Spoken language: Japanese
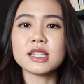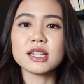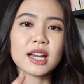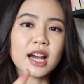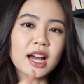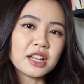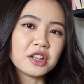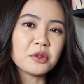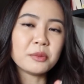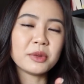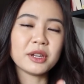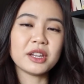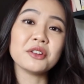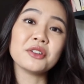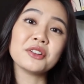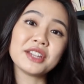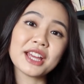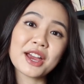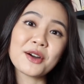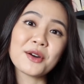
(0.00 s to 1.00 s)
次回の
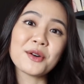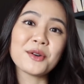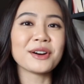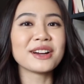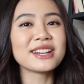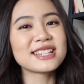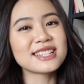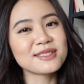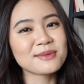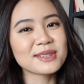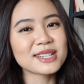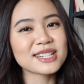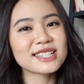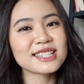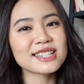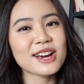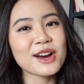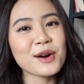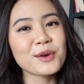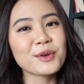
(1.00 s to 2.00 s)
ビデオでお会いしま
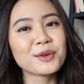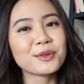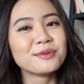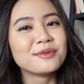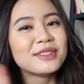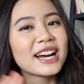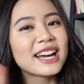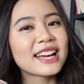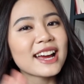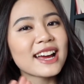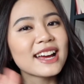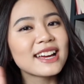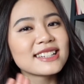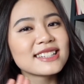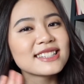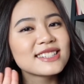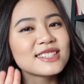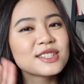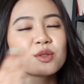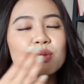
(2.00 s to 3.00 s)
しょう
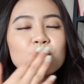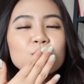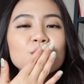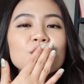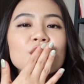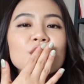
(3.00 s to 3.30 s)
バイガイズ